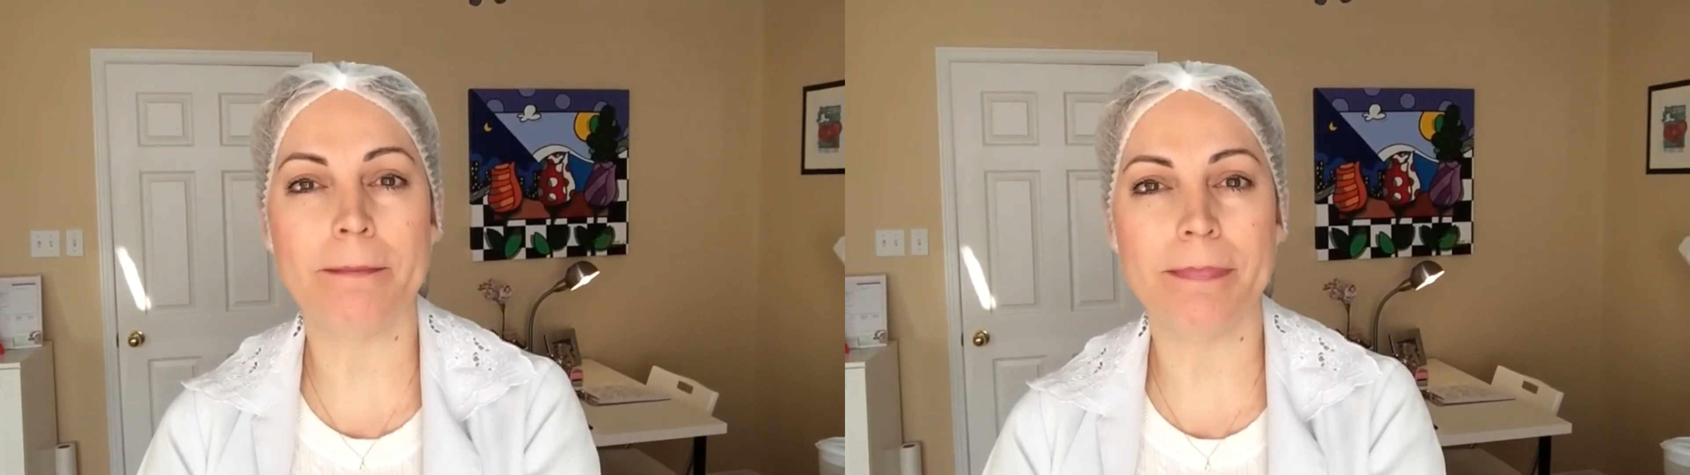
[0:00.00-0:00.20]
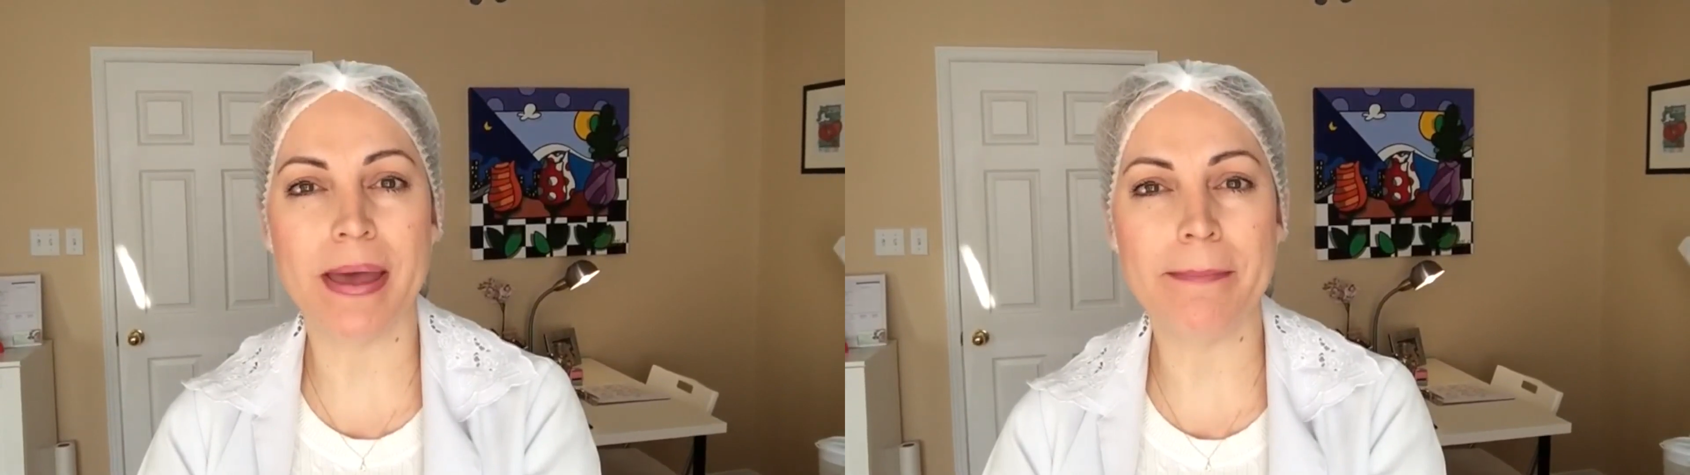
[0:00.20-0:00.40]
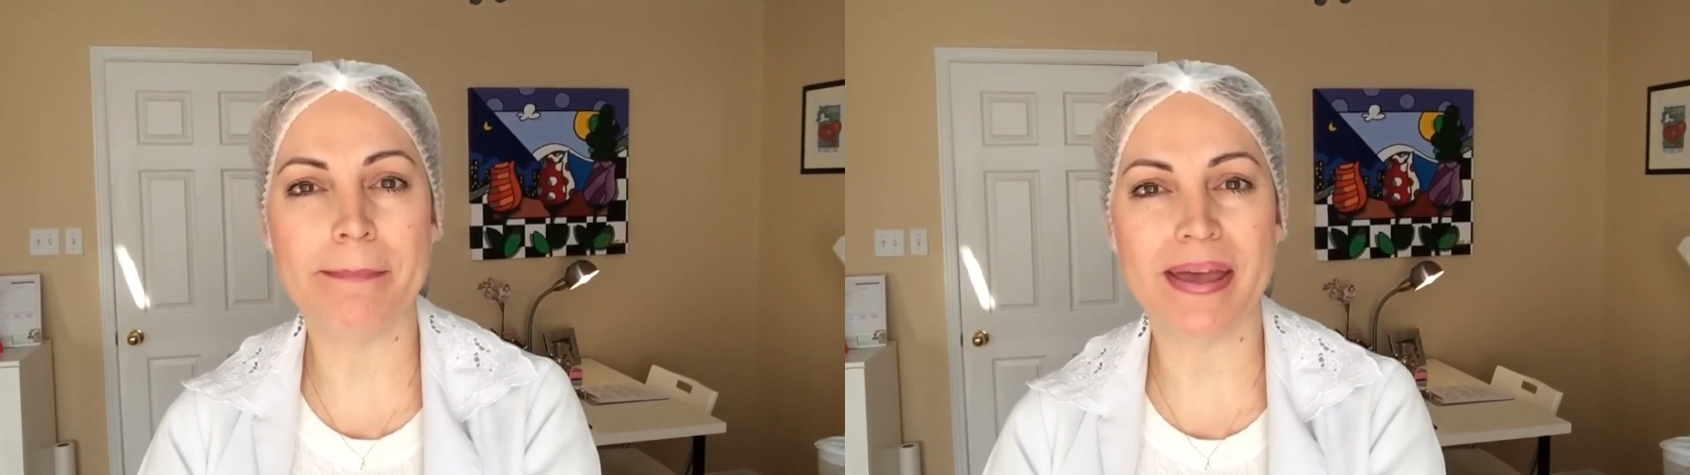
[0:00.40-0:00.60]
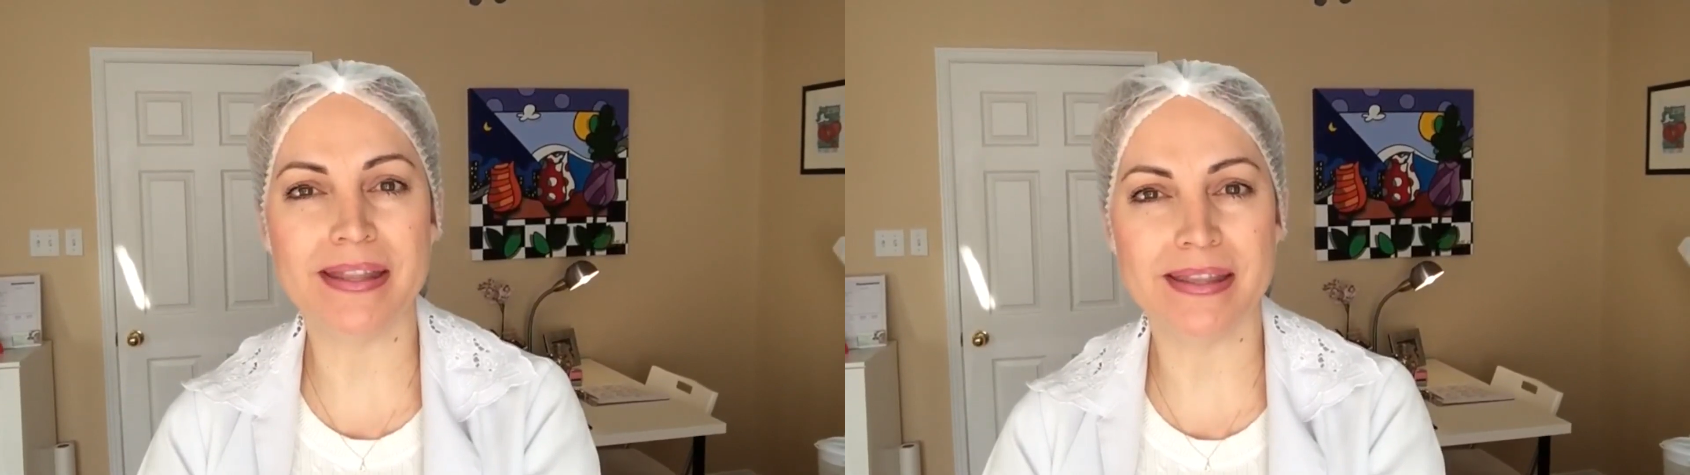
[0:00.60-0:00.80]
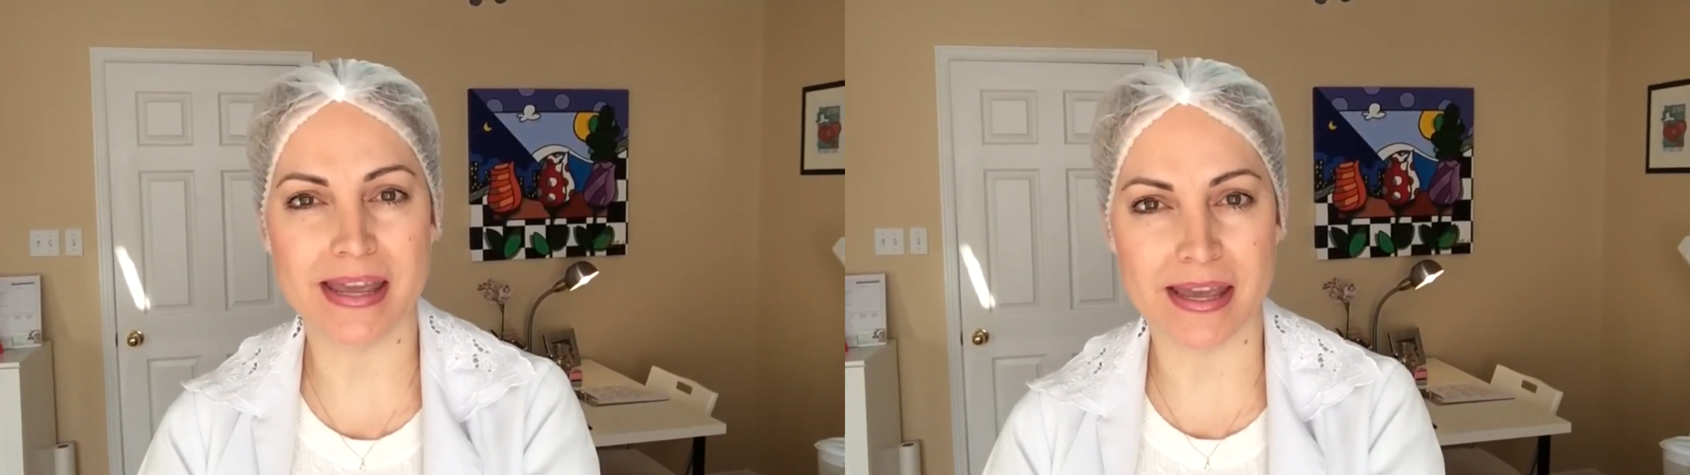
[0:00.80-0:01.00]

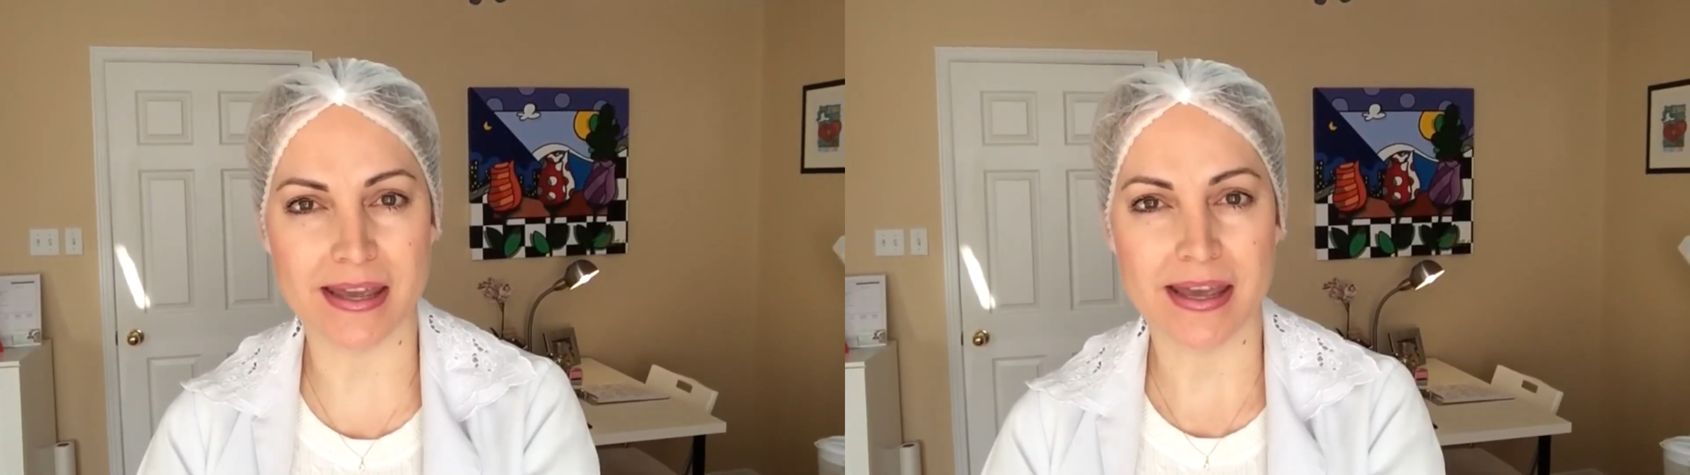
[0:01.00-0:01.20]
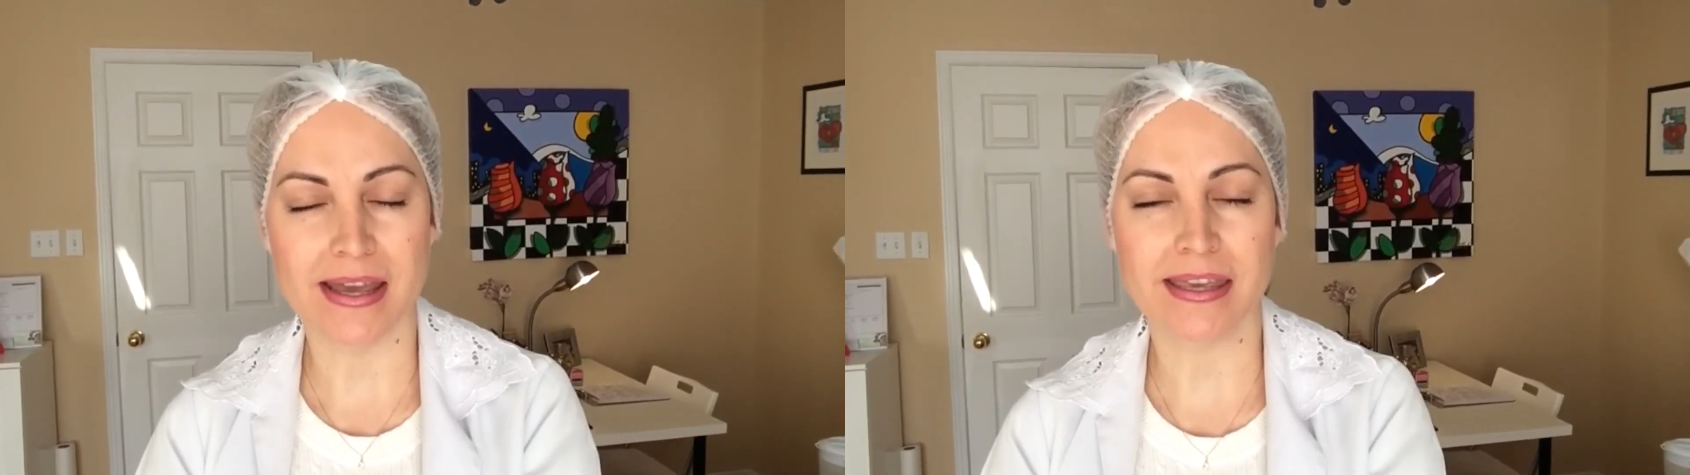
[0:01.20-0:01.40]
PPD,